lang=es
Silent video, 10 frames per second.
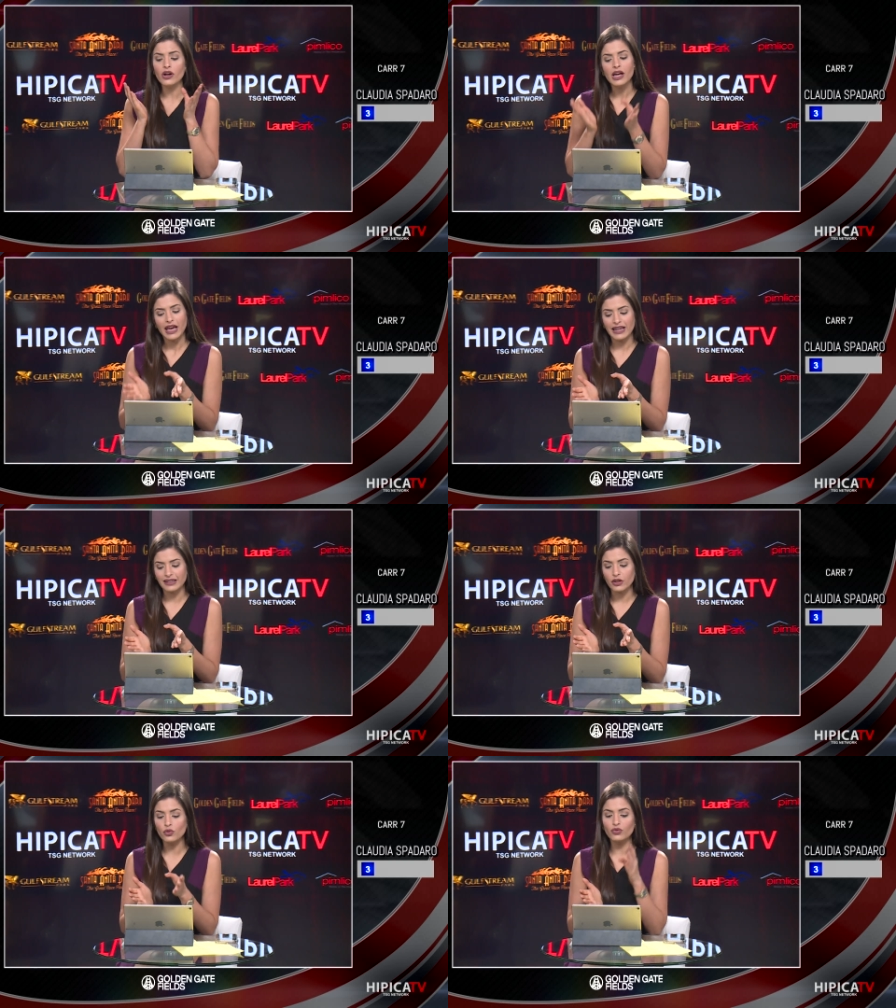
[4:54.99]
Esta
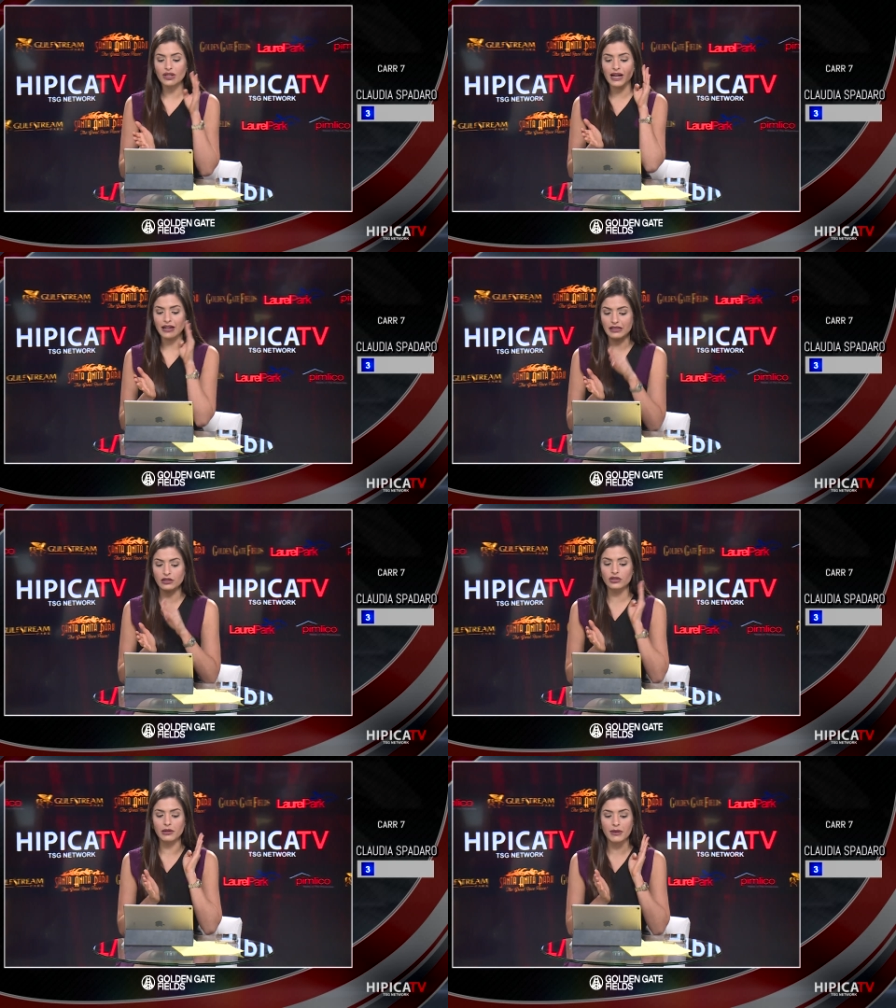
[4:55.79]
yunta, Isidro
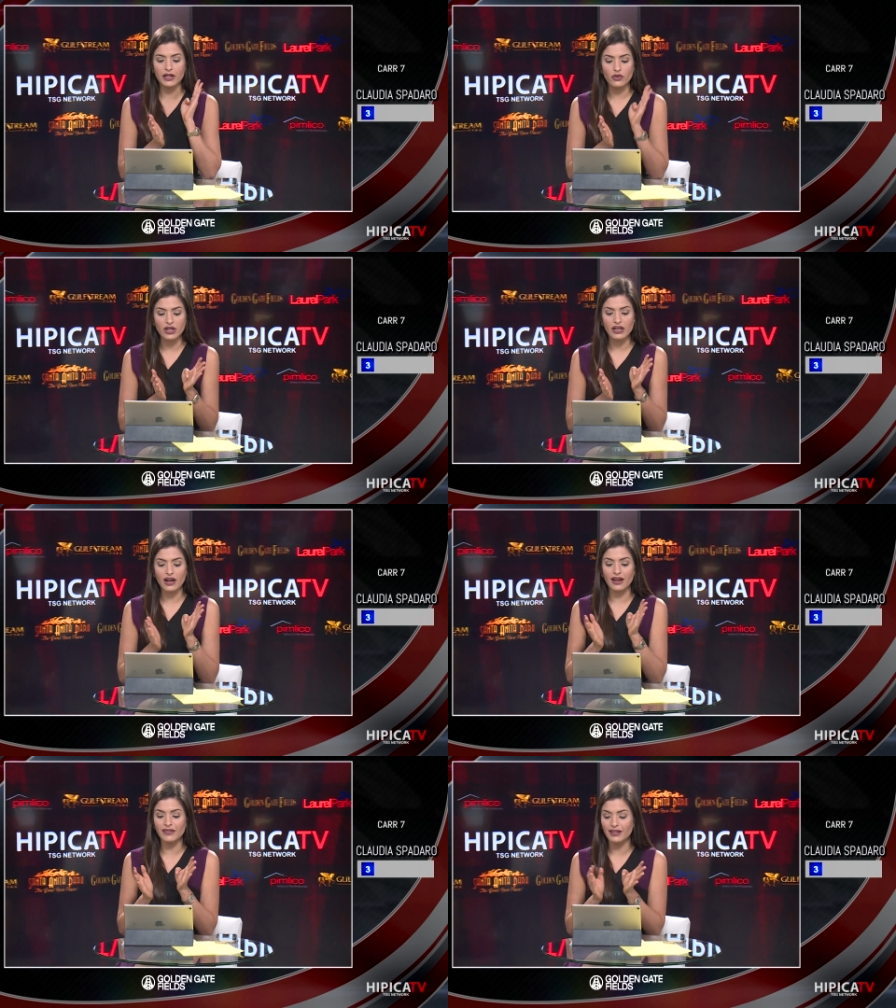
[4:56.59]
Tamayo y Yeye
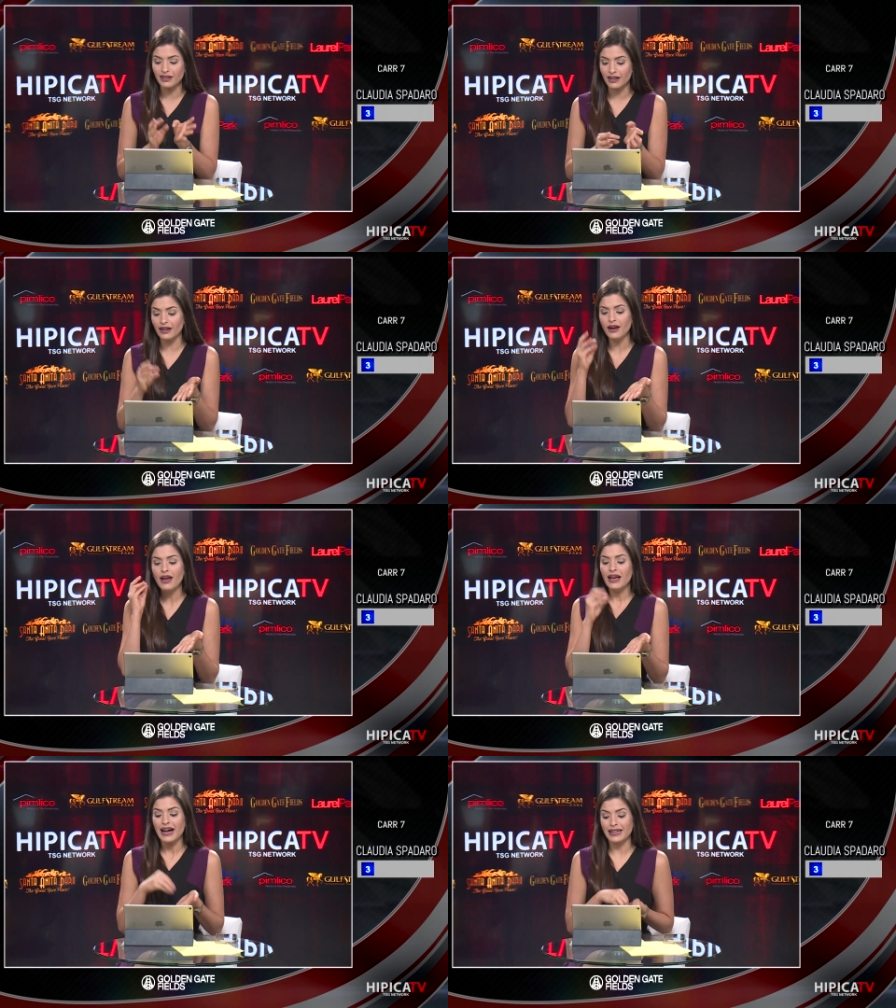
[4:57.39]
Hernández tienen
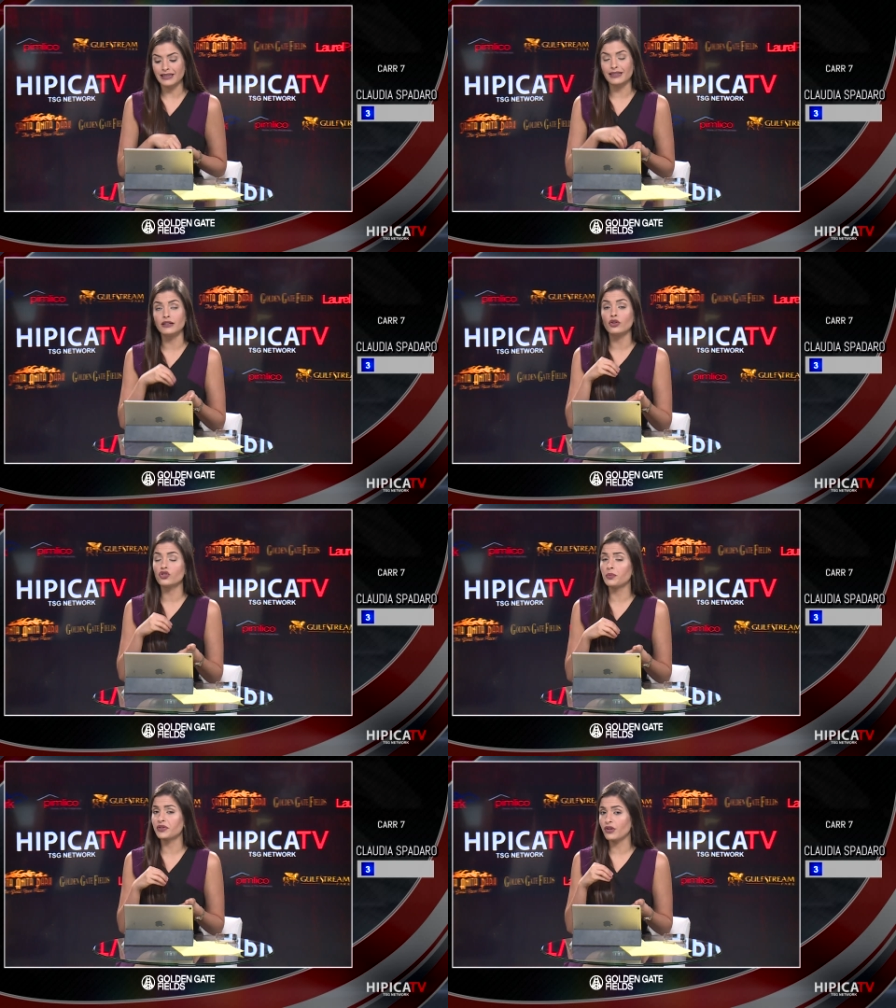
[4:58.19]
hasta
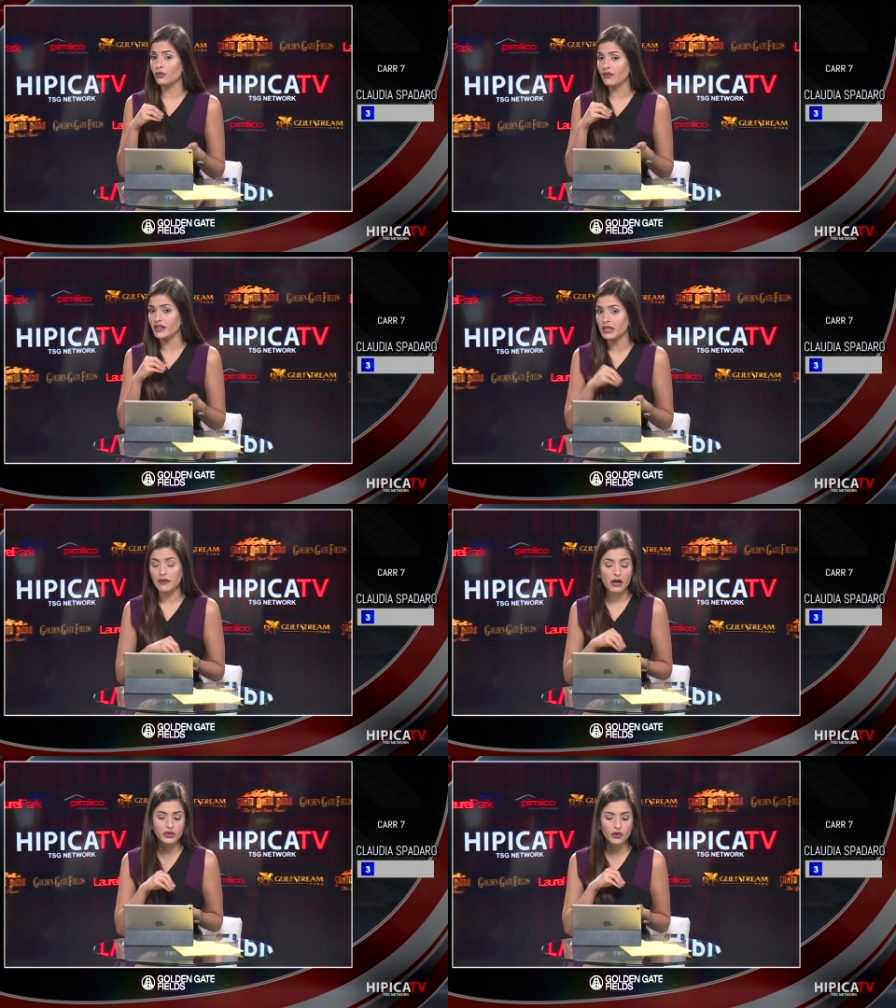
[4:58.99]
38% de
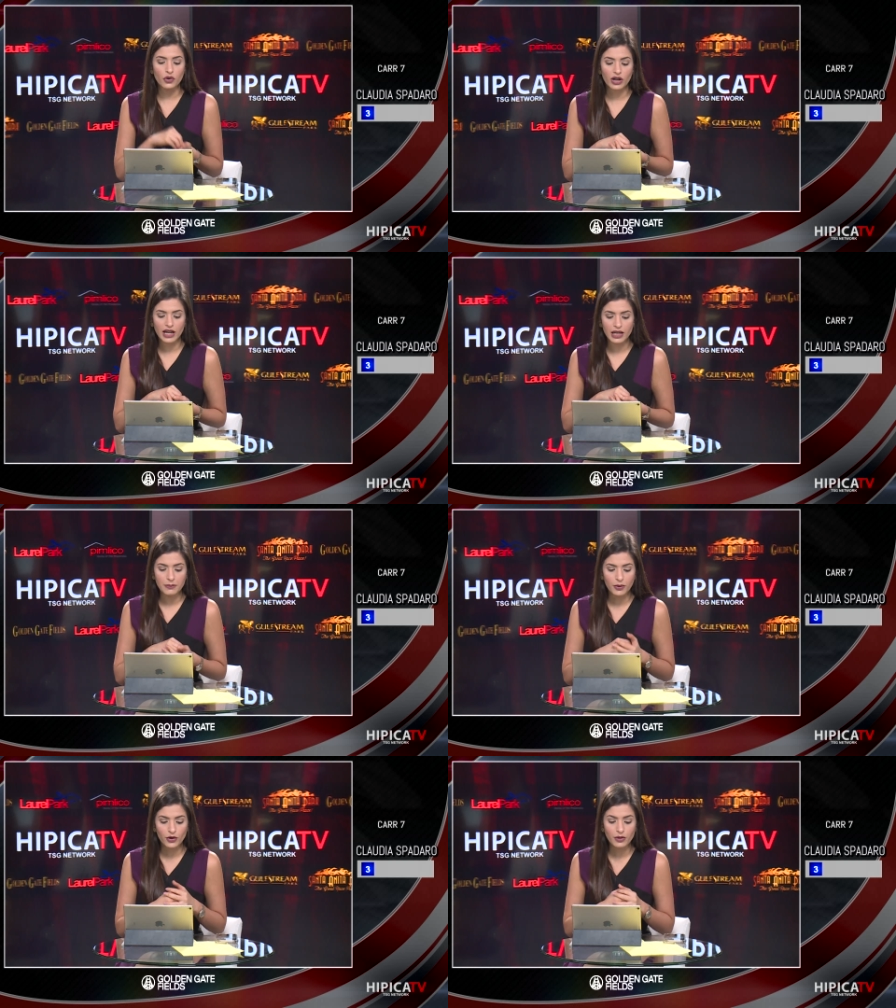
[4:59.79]
efectividad cuando corren el
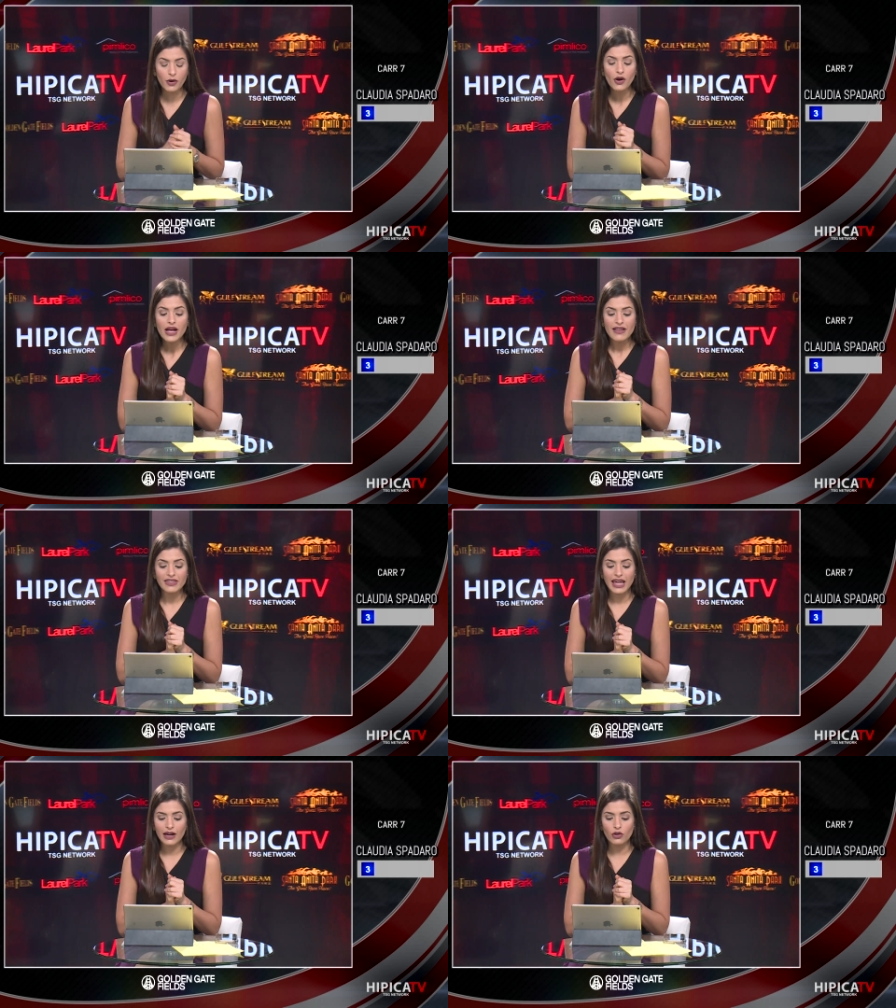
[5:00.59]
hipódromo
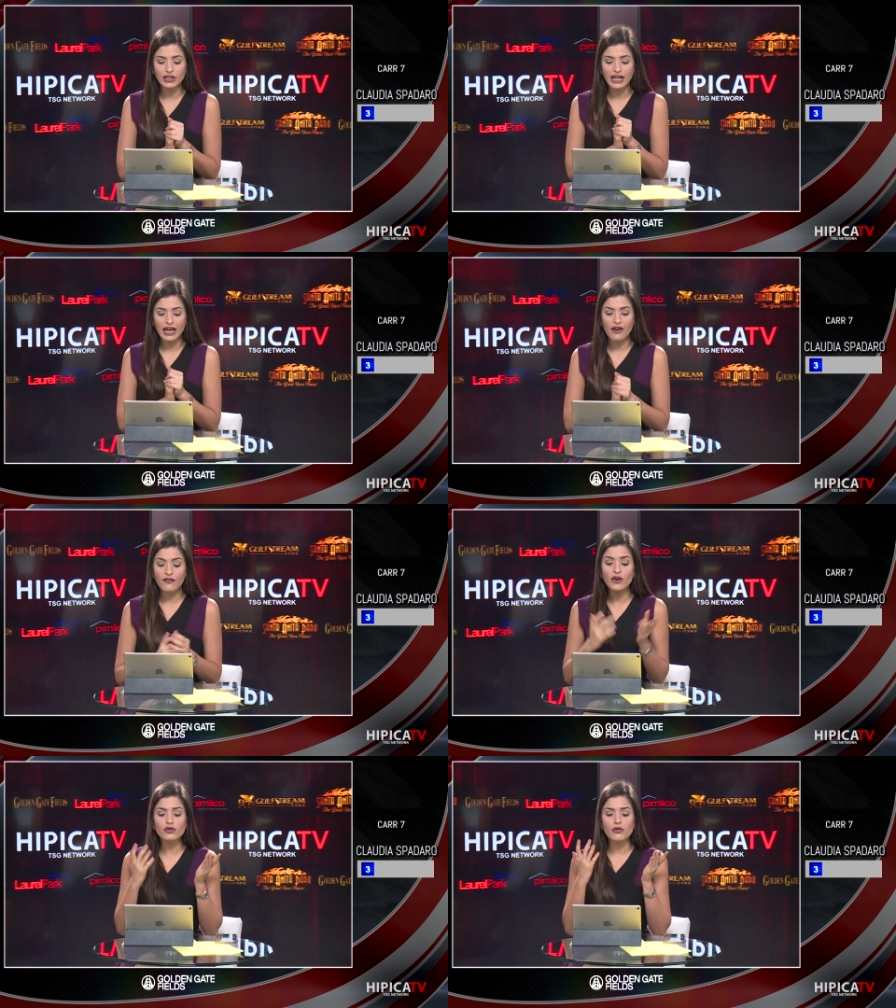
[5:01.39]
de Golden Gate Fields.